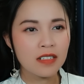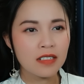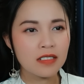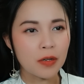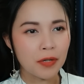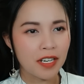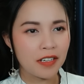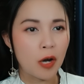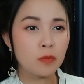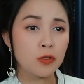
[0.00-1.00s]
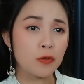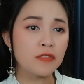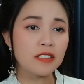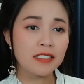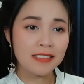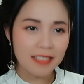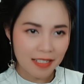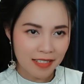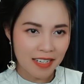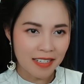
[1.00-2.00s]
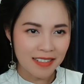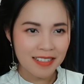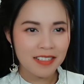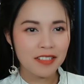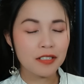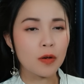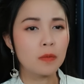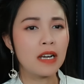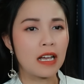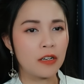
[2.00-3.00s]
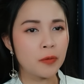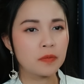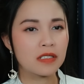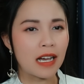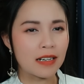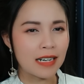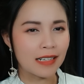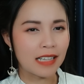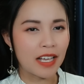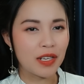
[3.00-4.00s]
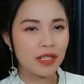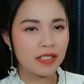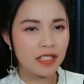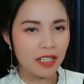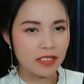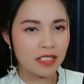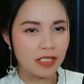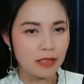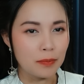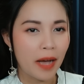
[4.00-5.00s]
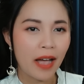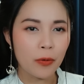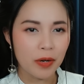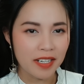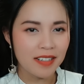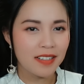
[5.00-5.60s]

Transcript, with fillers: Sau khi ông chủ vương chết đi, cũng là lúc ta ra tay diệt trừ ma quỷ.